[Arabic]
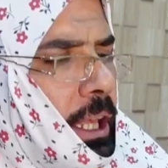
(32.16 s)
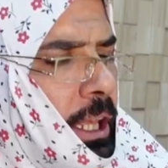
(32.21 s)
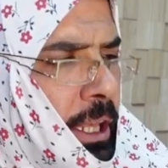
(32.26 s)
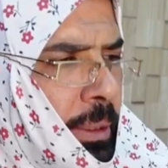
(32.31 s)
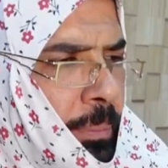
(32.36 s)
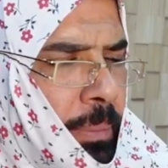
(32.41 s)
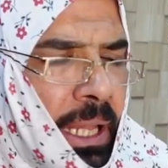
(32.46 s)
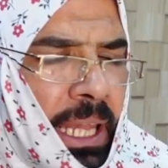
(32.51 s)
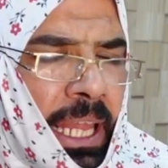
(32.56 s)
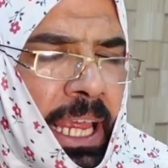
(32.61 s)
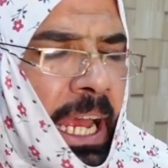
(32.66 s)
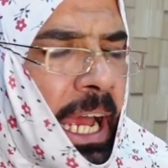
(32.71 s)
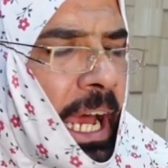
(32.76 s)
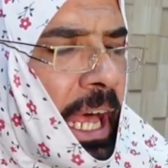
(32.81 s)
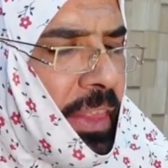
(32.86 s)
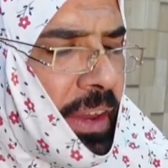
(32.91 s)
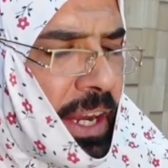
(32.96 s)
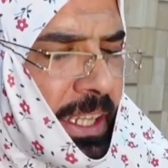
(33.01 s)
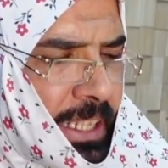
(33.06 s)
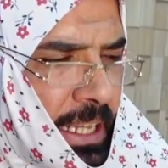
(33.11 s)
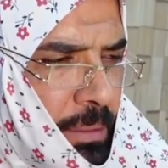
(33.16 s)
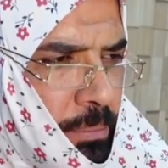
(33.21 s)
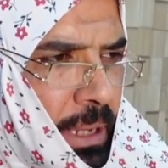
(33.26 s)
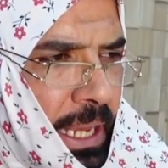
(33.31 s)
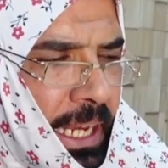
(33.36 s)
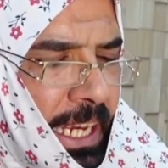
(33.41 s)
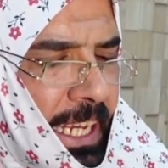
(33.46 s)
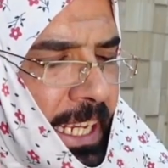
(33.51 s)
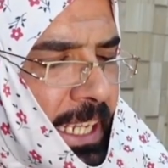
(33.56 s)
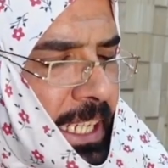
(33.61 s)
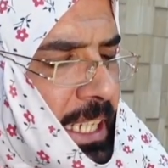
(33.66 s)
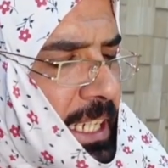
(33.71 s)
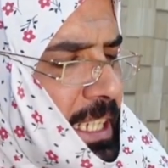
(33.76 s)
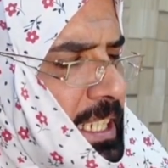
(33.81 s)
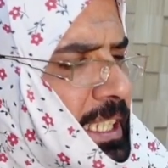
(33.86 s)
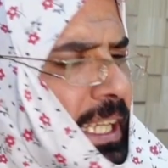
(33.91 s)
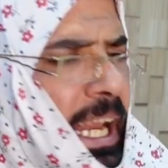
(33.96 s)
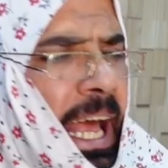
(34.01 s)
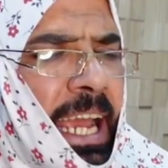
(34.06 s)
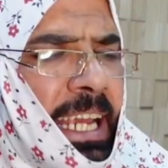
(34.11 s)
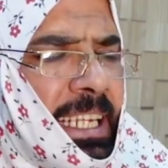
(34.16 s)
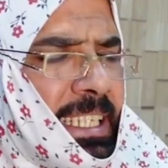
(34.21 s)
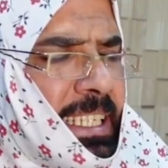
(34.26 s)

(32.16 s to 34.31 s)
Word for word: اي والله يا حضره الملك ايش راح